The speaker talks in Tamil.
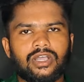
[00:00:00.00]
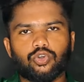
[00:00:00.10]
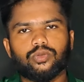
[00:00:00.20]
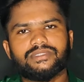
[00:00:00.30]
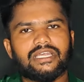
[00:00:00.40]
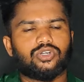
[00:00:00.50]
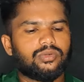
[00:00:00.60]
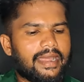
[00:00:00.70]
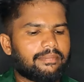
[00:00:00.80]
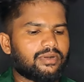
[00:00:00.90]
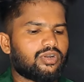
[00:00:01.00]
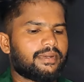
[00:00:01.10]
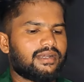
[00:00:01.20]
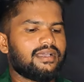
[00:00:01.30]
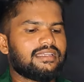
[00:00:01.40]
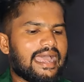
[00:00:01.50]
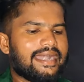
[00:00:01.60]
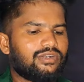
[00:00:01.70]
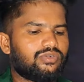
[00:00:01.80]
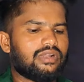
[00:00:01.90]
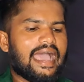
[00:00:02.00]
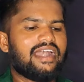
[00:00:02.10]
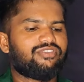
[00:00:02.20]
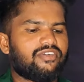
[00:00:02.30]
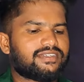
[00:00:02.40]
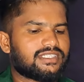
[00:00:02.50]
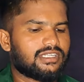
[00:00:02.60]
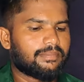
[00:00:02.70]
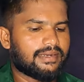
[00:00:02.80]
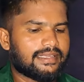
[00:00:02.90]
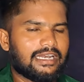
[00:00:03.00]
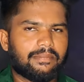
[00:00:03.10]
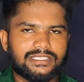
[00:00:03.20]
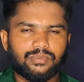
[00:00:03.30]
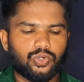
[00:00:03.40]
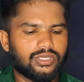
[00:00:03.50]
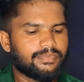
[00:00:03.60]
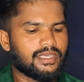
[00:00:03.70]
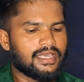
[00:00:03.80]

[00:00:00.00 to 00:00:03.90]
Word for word: குரூப்ஸாக இருக்கட்டும் ஆட் பண்ணணும் அப்படின்னா இதில் ஆட் ஆட் ஃபேவரட்ஸ்னு இருப்பாங்க கீழே ப்ளஸ் போட்டு